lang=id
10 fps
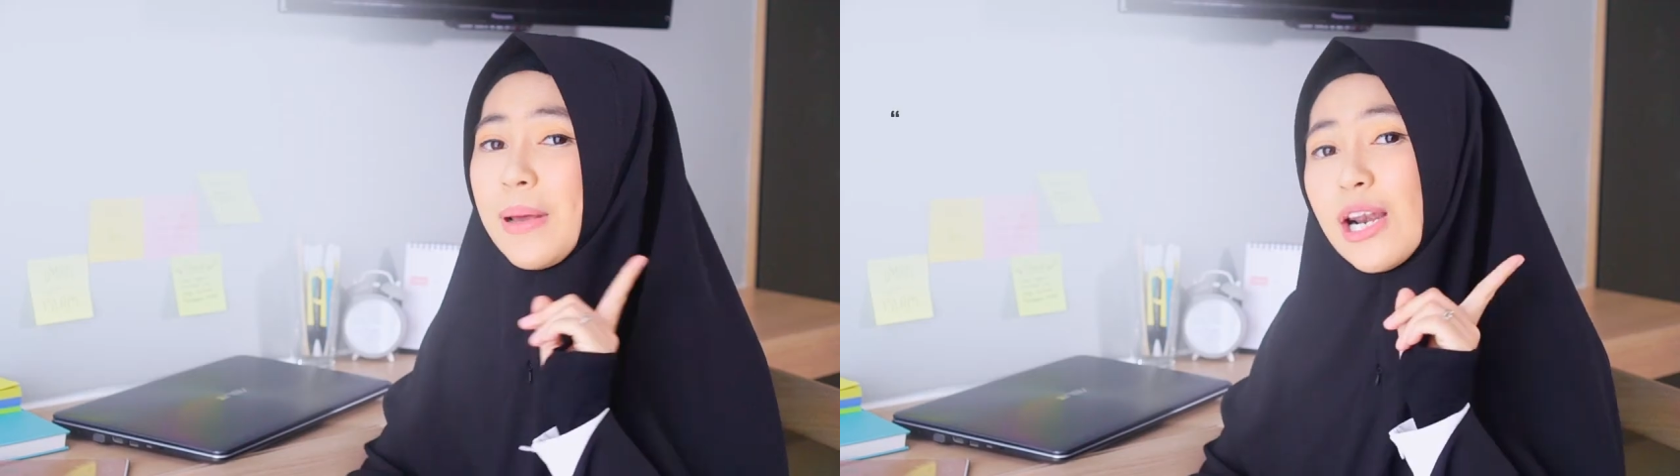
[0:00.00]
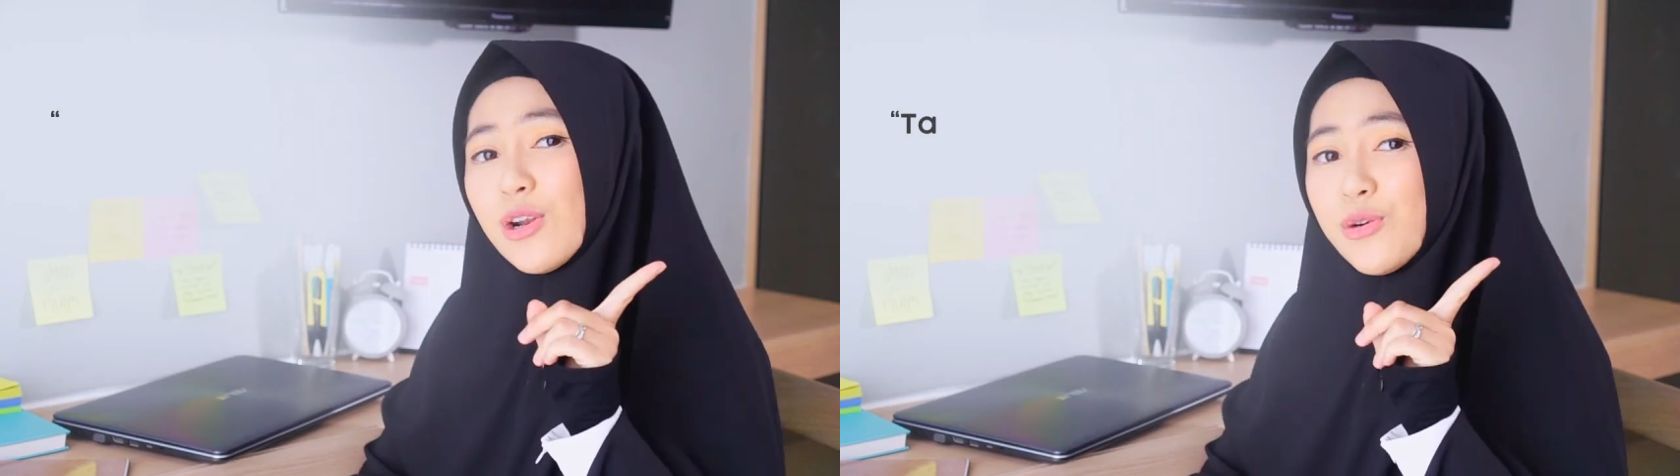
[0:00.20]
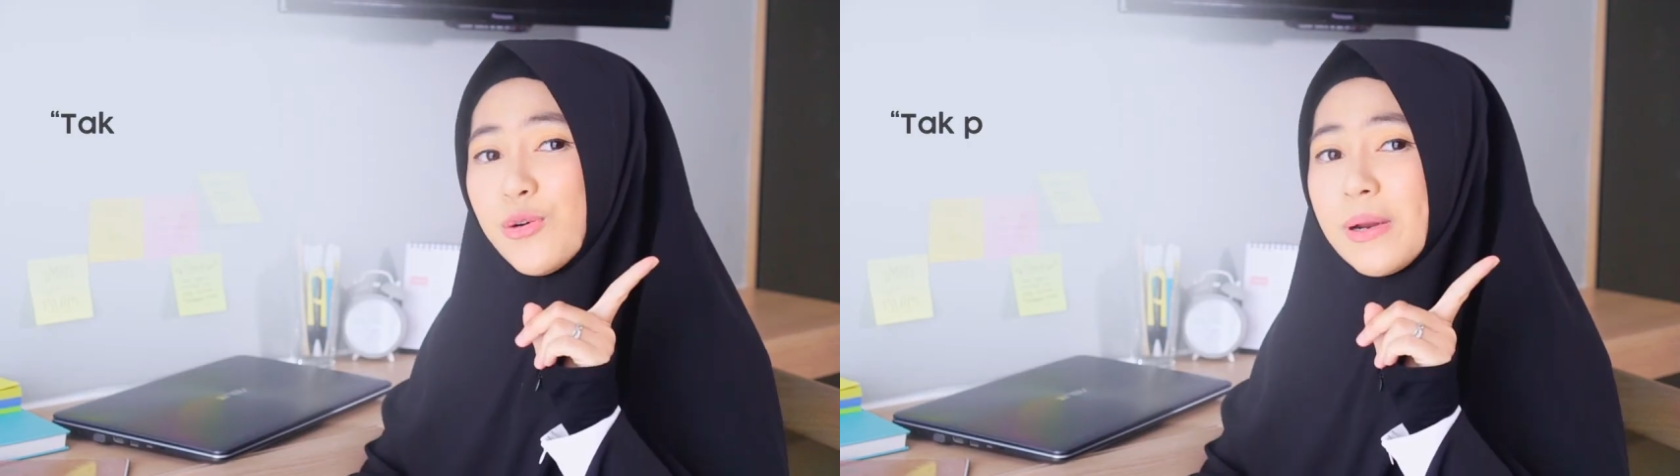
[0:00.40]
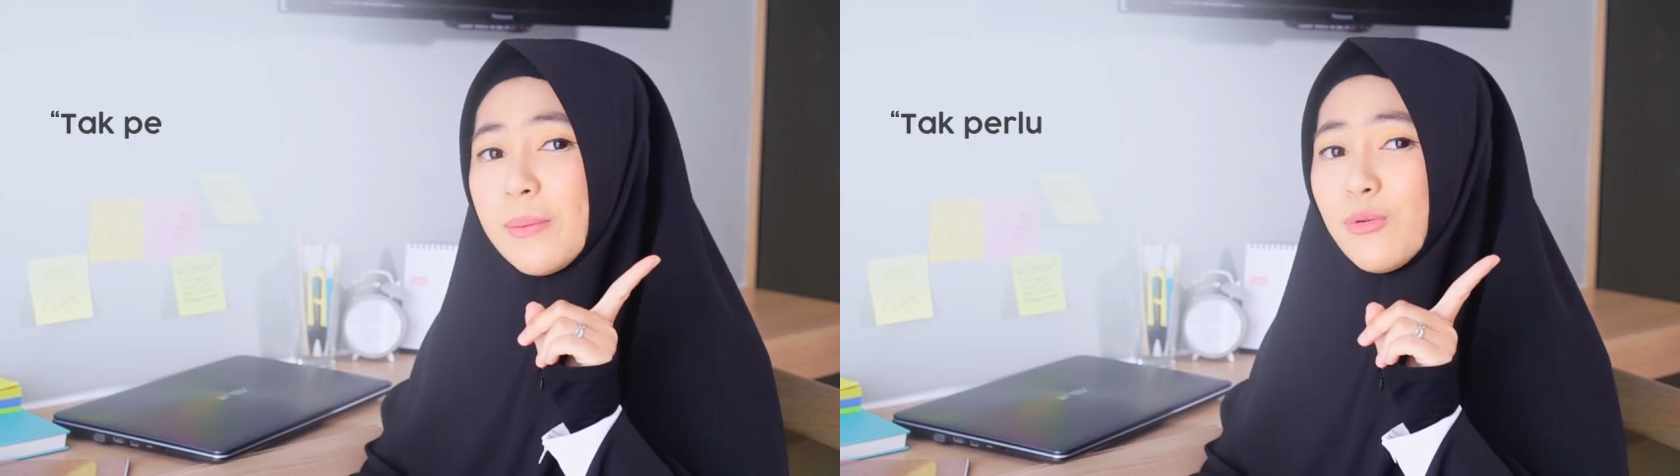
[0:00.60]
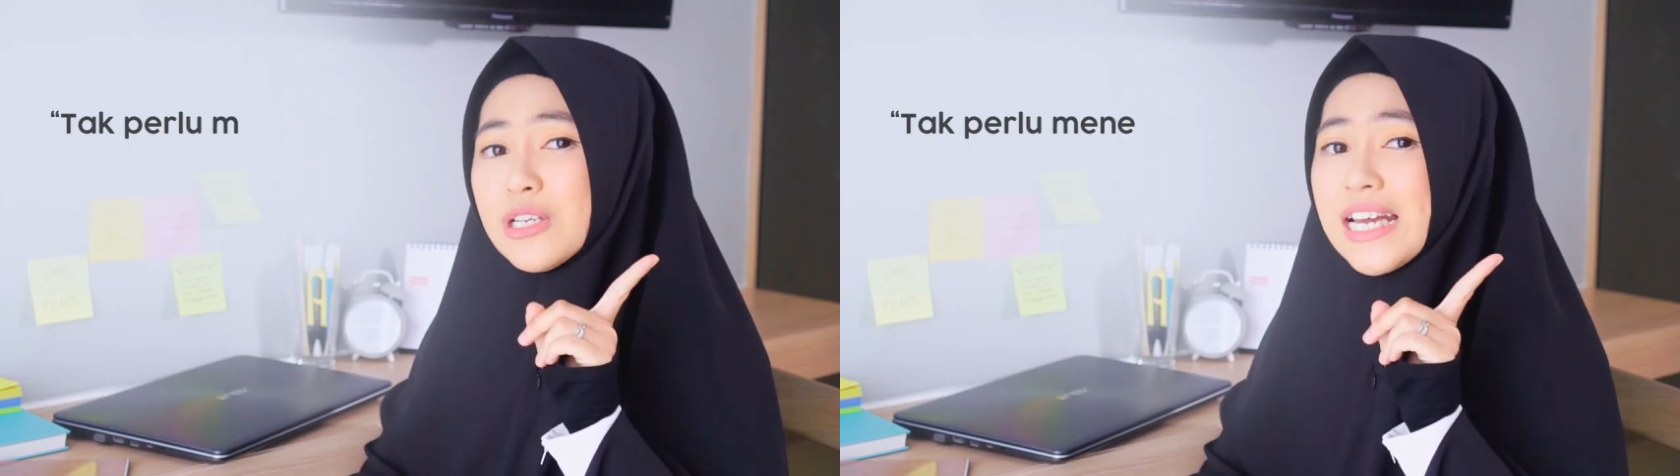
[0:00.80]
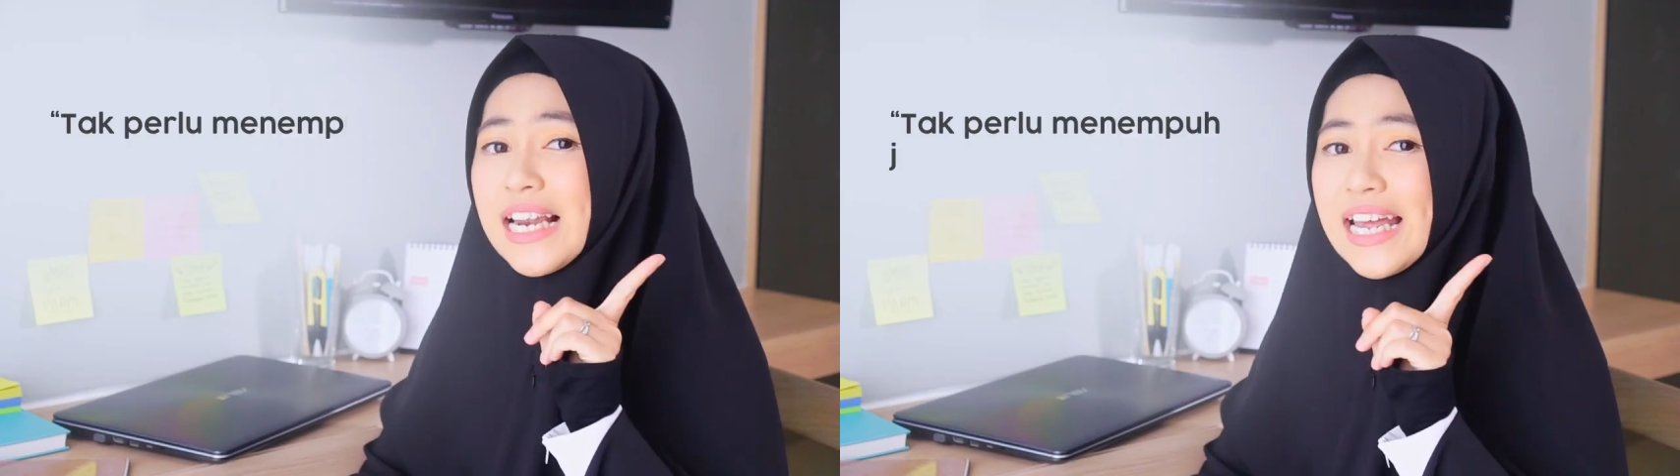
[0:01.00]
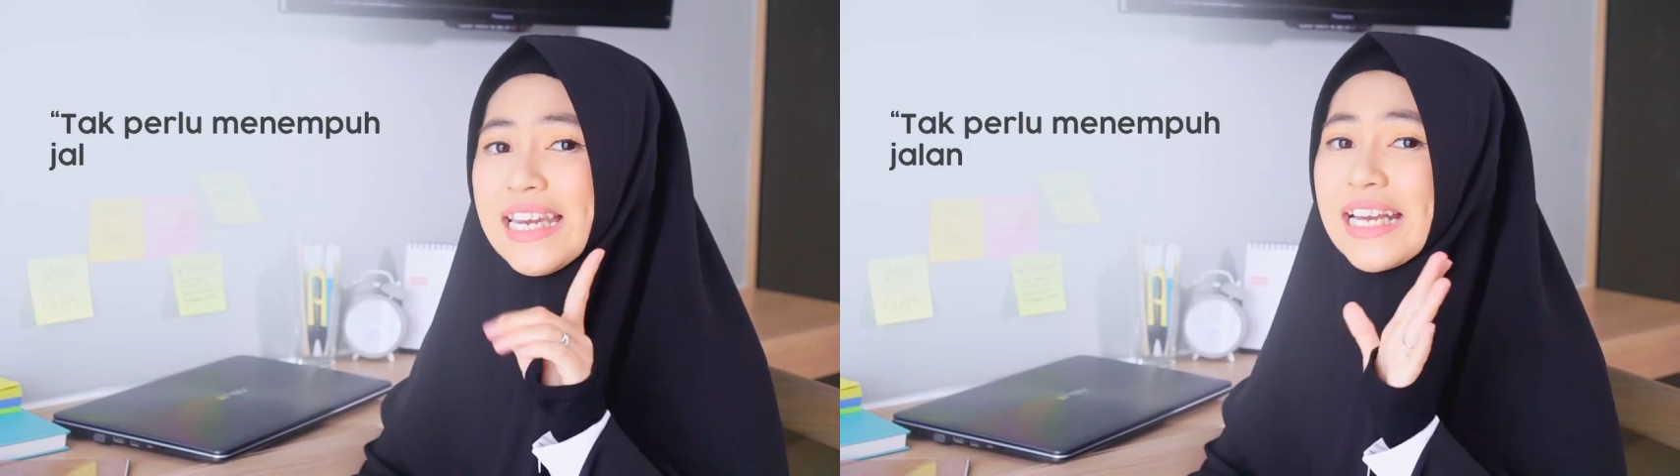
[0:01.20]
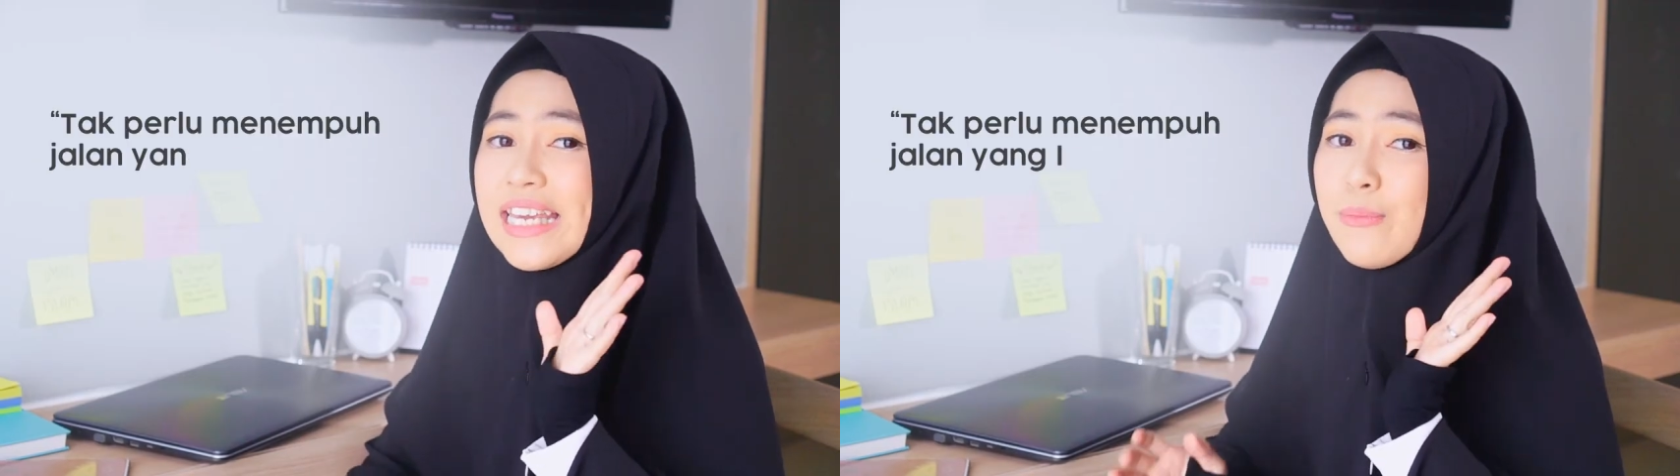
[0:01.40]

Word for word: perlu menempuh jalan yang ia